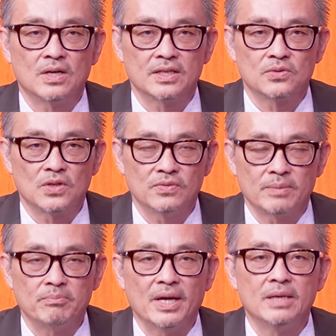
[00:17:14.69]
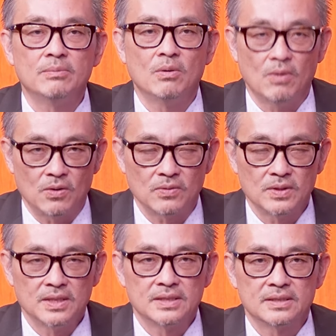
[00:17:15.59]
Garden Grove là 741
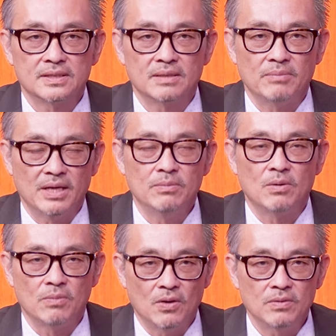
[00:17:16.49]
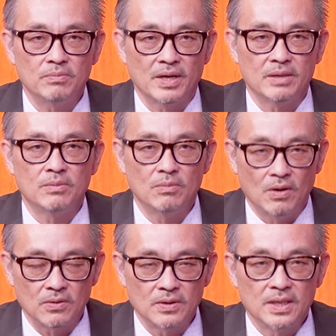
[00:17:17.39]
tức là 714 741